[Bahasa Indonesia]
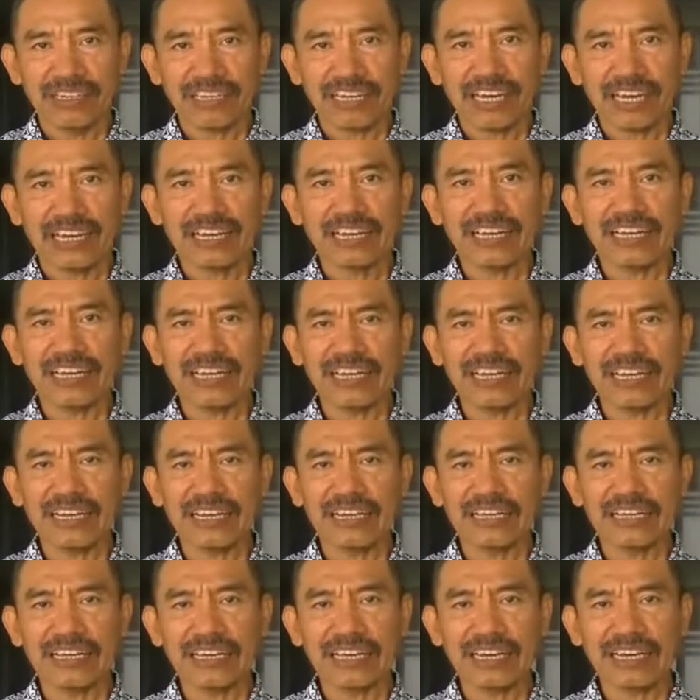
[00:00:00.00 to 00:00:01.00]
karena
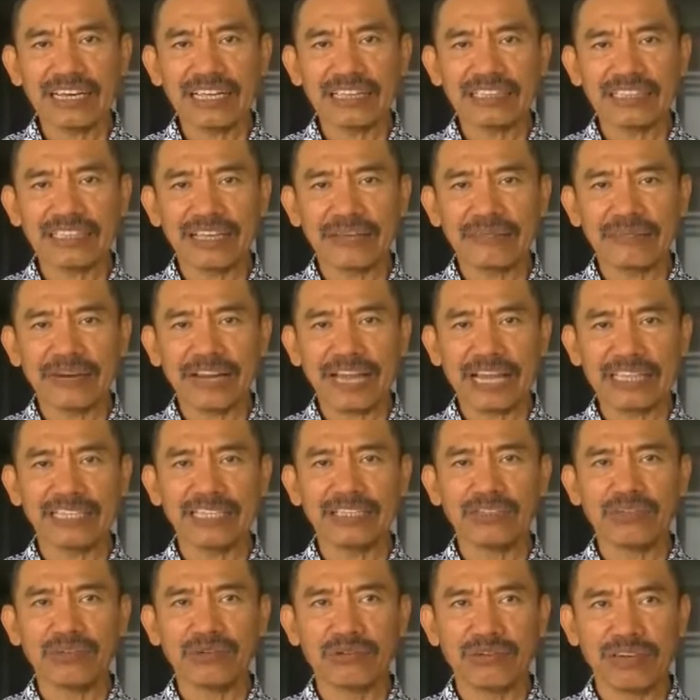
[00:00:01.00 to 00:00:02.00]
kita
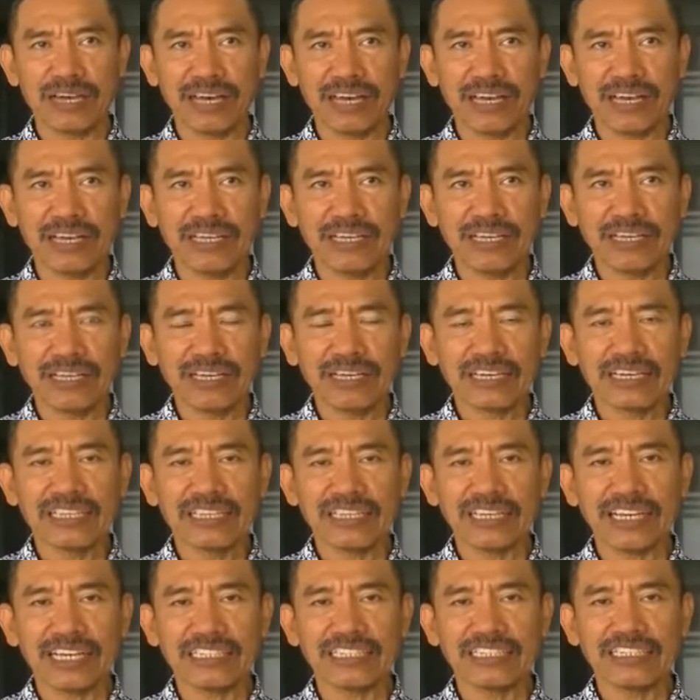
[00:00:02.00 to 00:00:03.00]
prihatin juga
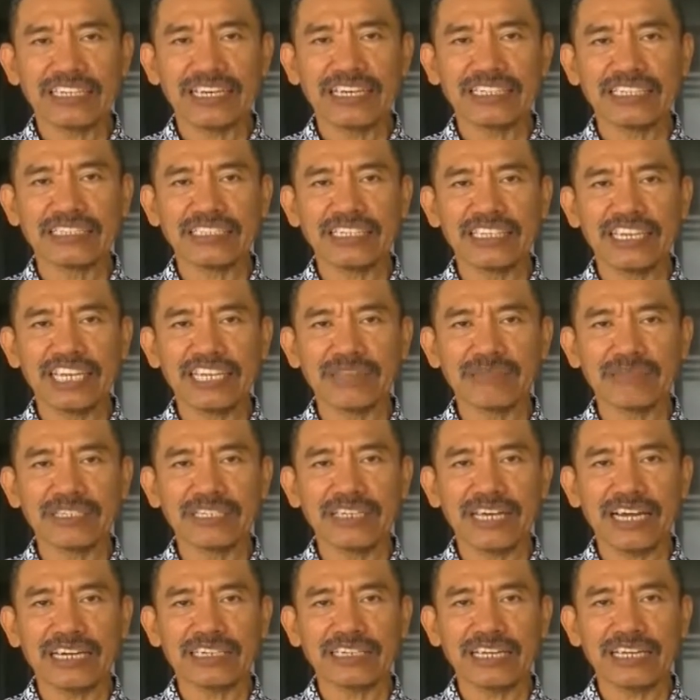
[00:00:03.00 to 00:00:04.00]
ketika sedikit-sedikit
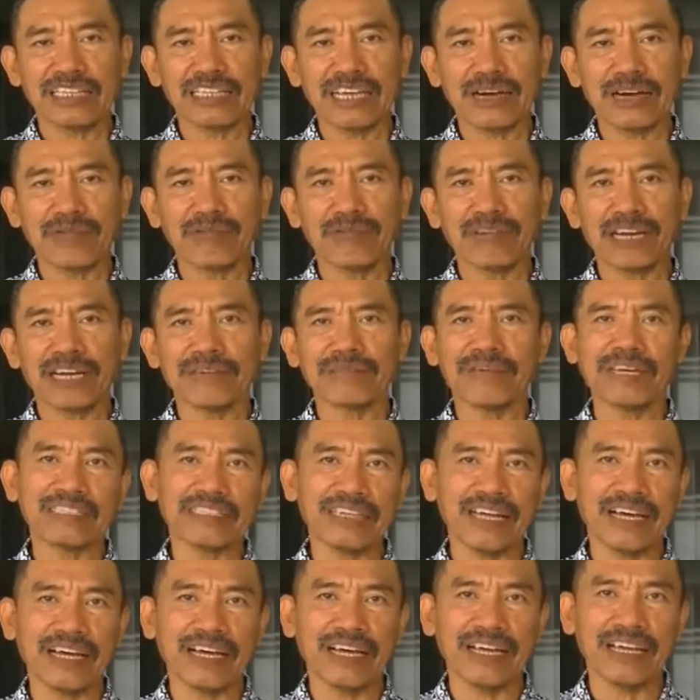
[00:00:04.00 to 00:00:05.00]
pasti ada tawuran
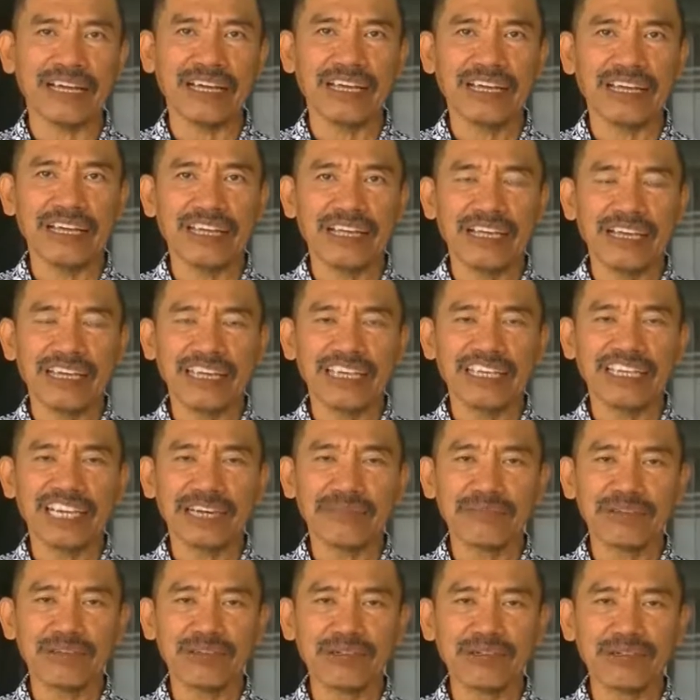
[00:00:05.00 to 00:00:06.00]
masa. ini
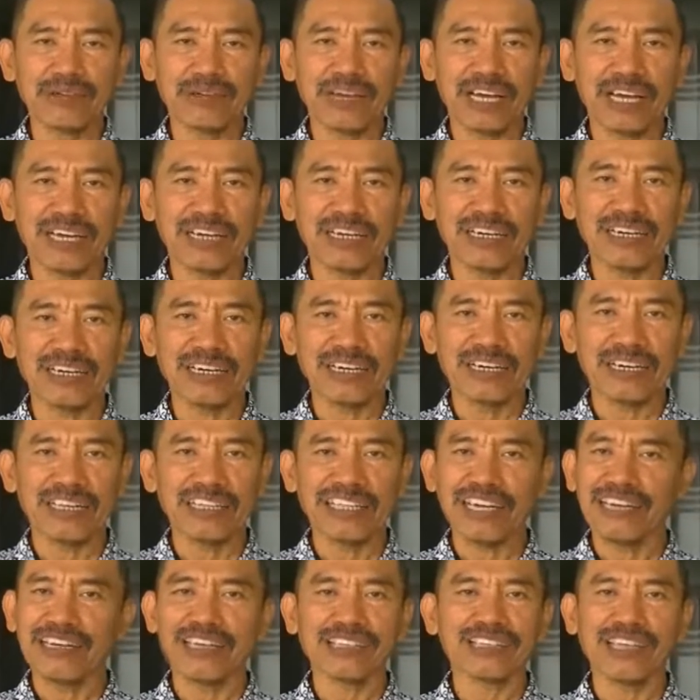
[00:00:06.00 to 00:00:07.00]
kan menunjukkan
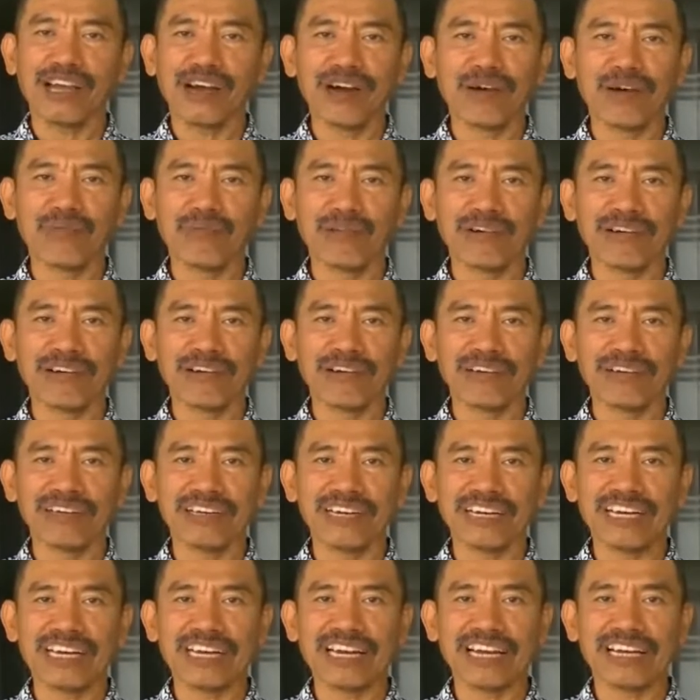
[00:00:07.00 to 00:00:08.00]
kita tidak usah ngomong
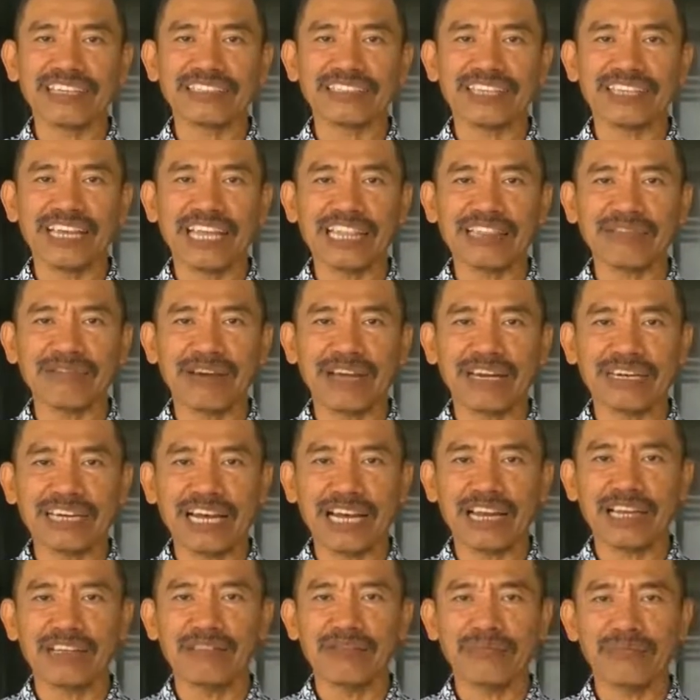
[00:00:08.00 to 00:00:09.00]
negara kesatuan
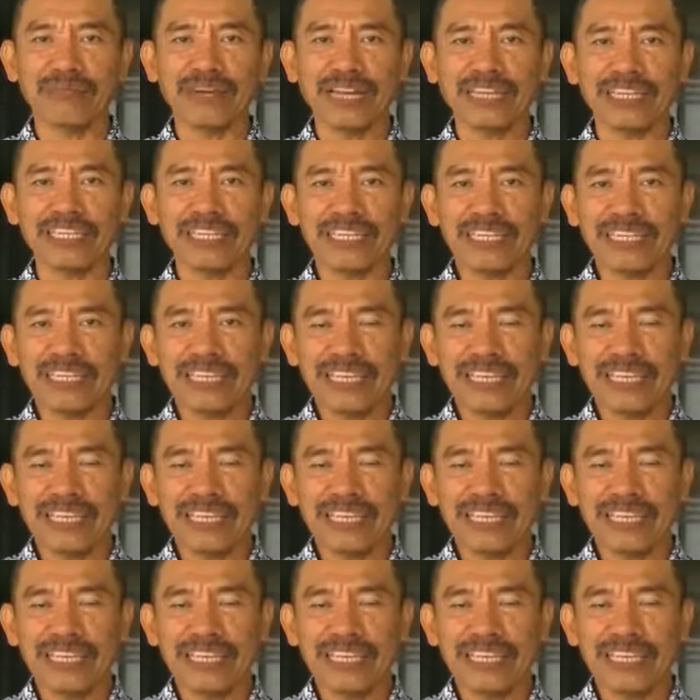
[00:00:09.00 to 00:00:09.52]
kalau itu berarti